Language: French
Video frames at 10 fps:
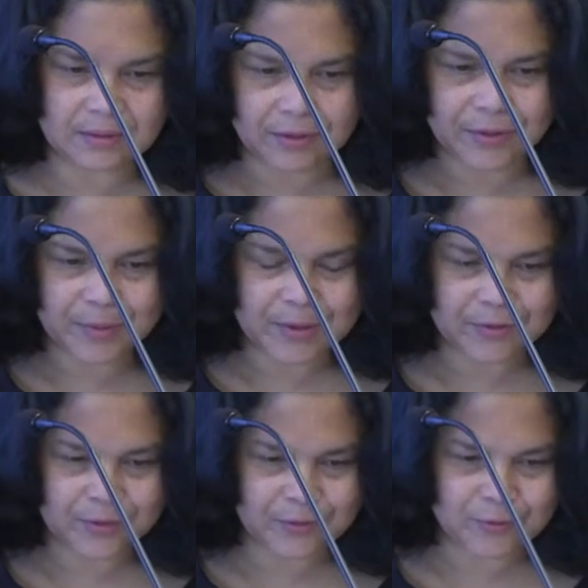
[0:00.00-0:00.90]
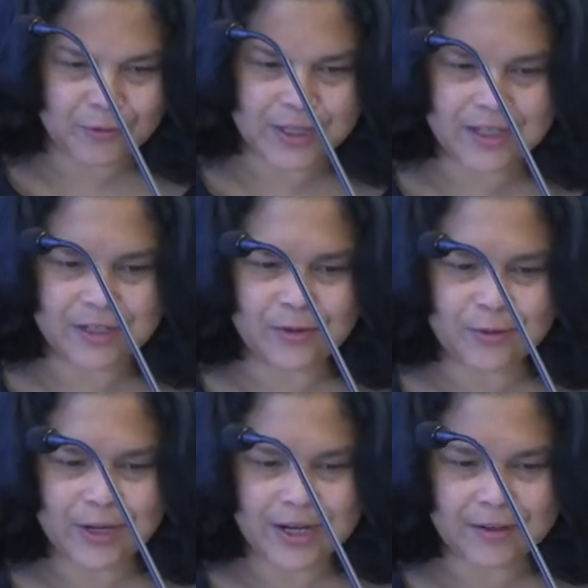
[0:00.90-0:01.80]
enfin bref, vous voyez les
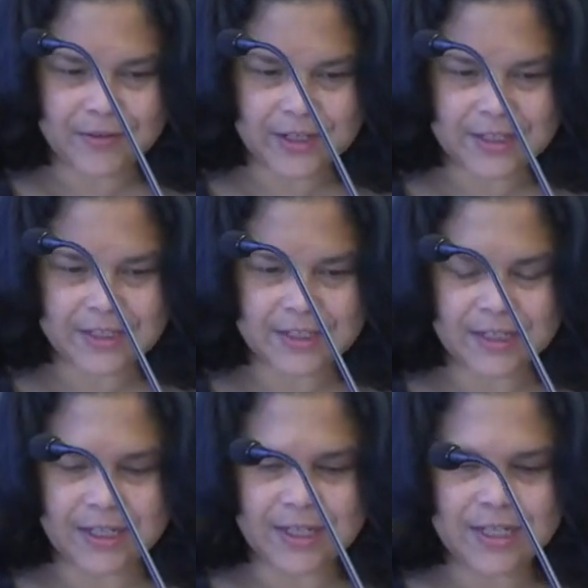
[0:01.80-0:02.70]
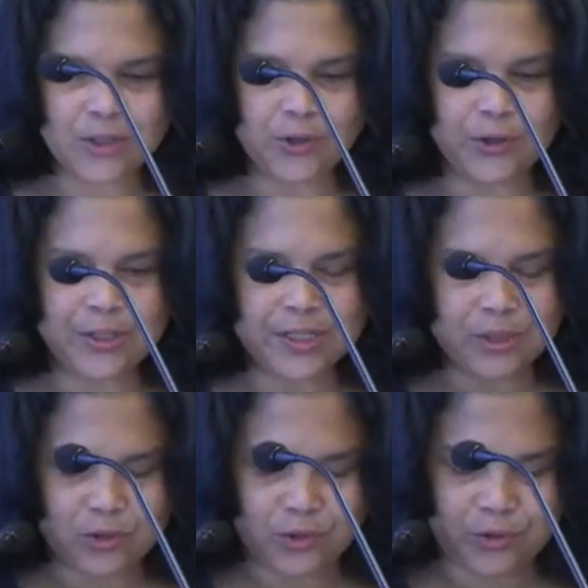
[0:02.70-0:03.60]
noms, la rivière, etc. Et je
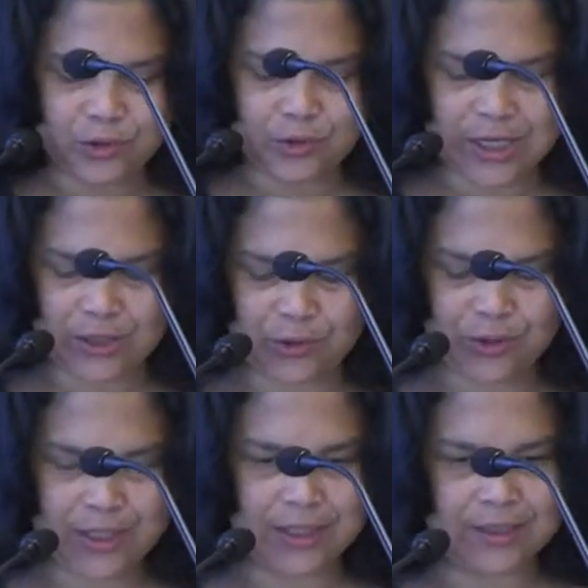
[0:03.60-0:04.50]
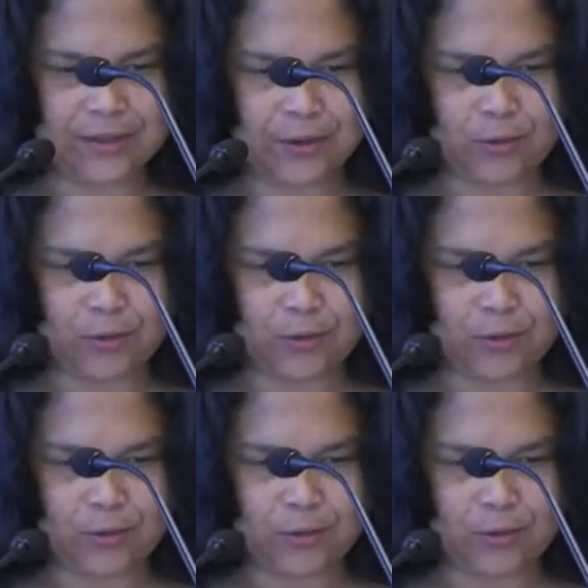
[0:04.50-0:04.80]
retiens juste la chose écrite en